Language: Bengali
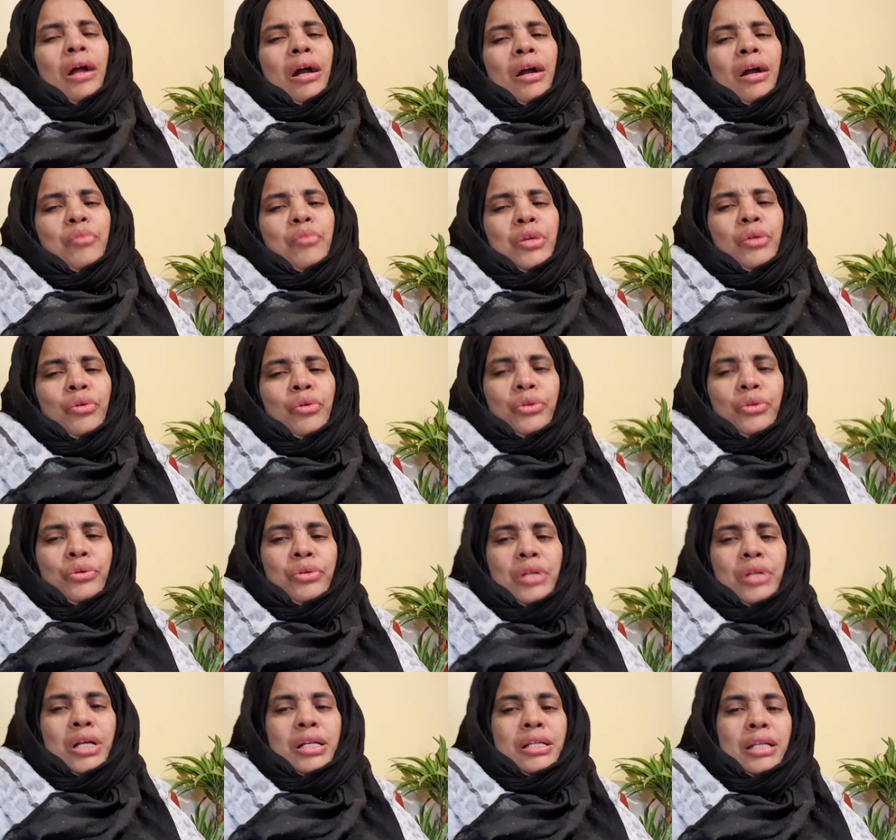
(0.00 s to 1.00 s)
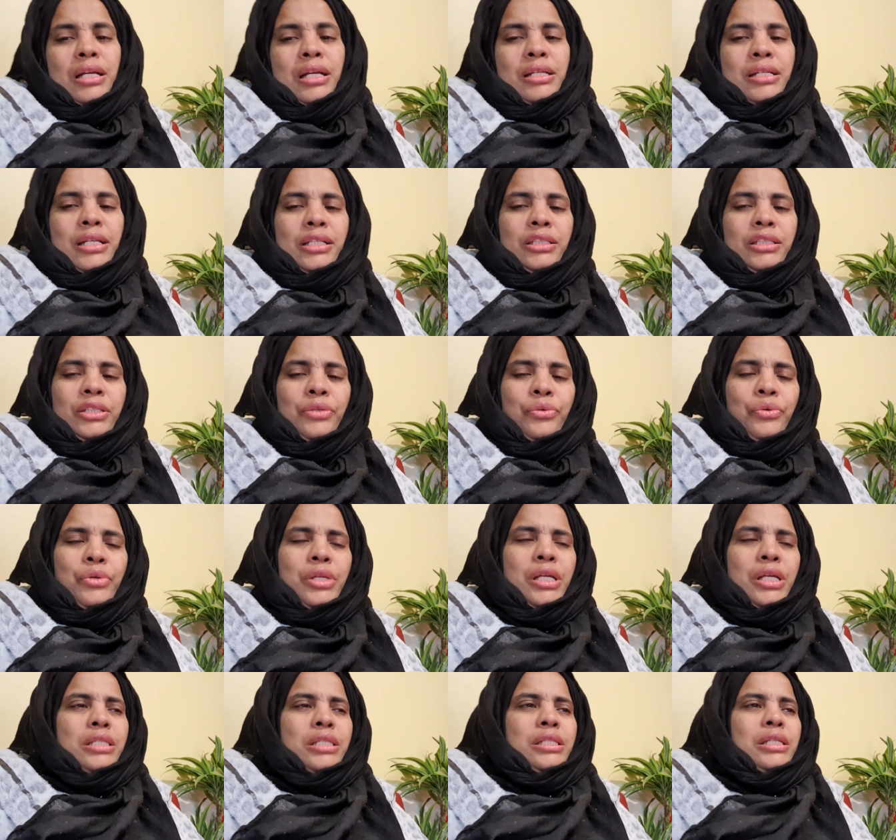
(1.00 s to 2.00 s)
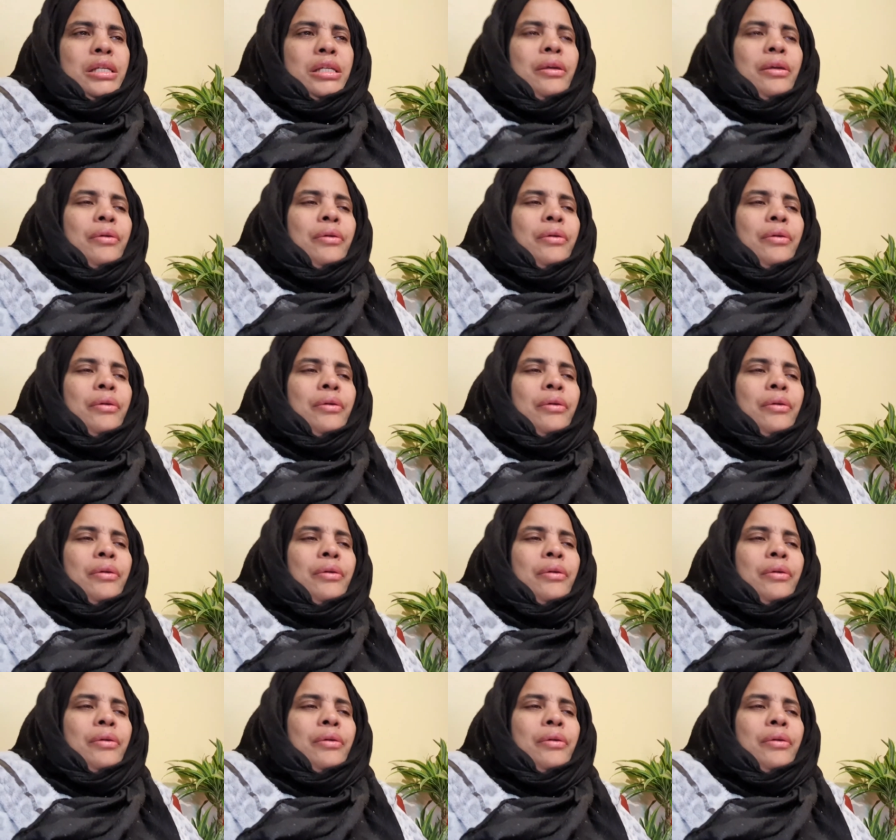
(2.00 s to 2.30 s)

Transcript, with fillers: আমি করোনাটা টেস্ট করিয়েছি